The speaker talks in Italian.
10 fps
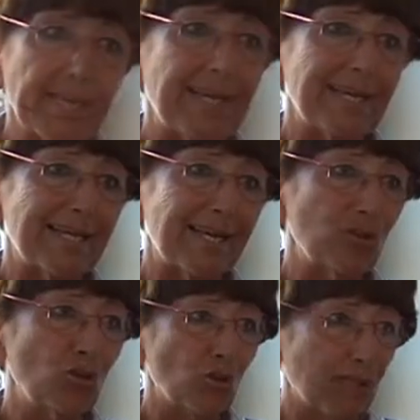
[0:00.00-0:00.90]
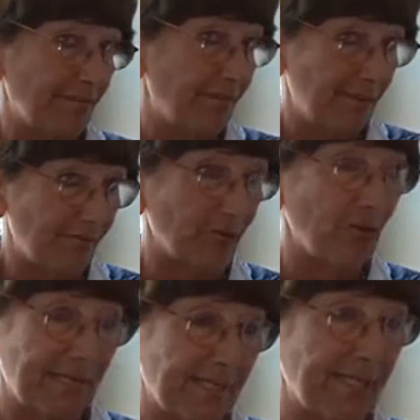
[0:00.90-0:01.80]
realtà non avevo,
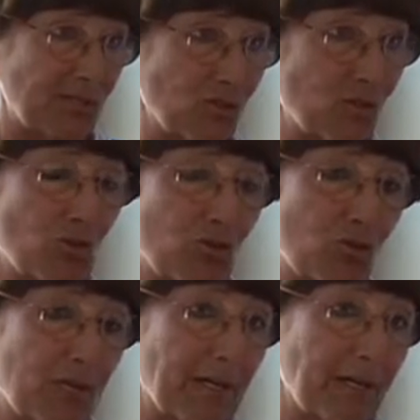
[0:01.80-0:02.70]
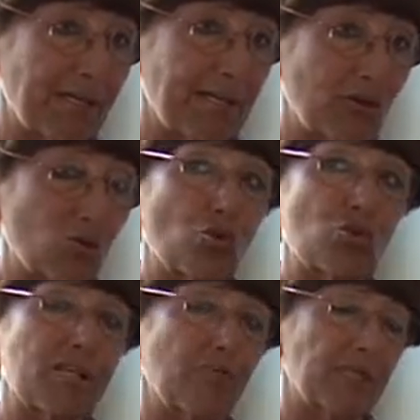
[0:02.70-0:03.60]
e adesso l'ho sperimentato,
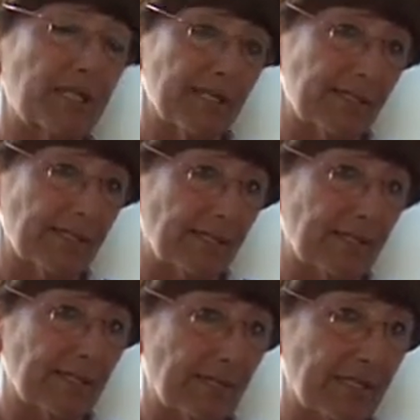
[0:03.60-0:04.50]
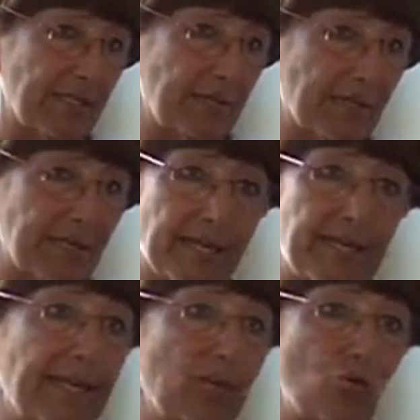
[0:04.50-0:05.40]
cosa vuol dire essere dall'altra parte della barriera
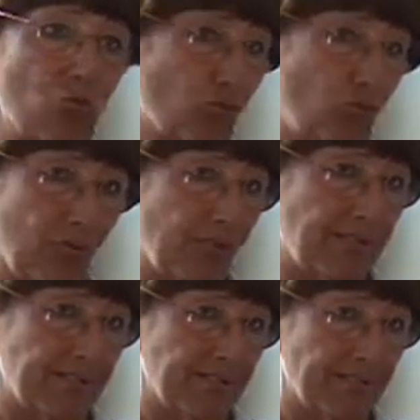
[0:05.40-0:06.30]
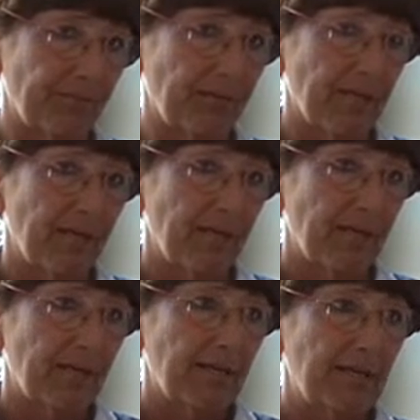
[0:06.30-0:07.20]
ed è tutto diverso.
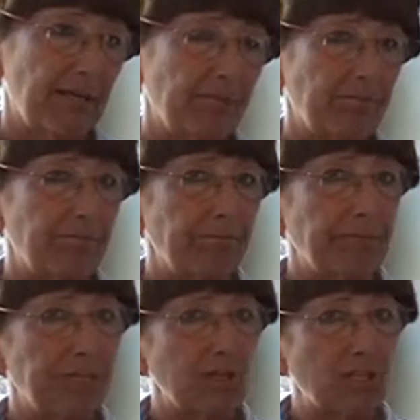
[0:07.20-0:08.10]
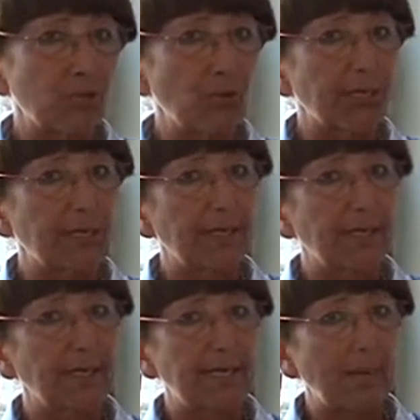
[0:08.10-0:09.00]
Mm, diciamo
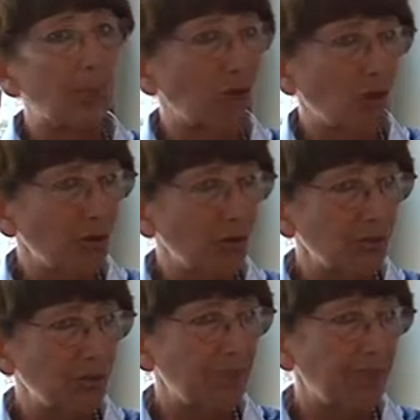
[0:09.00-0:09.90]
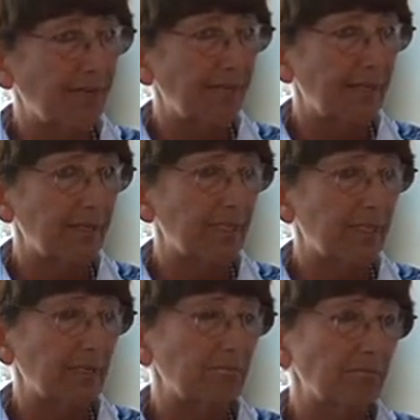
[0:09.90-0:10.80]
che la prognosi
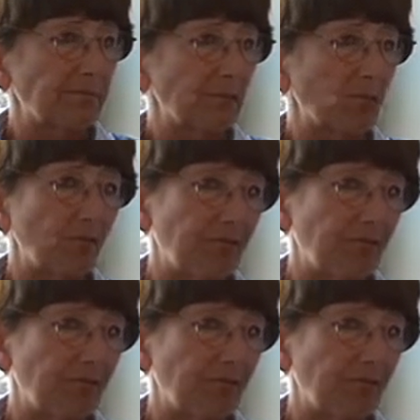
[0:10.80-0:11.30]
diventa un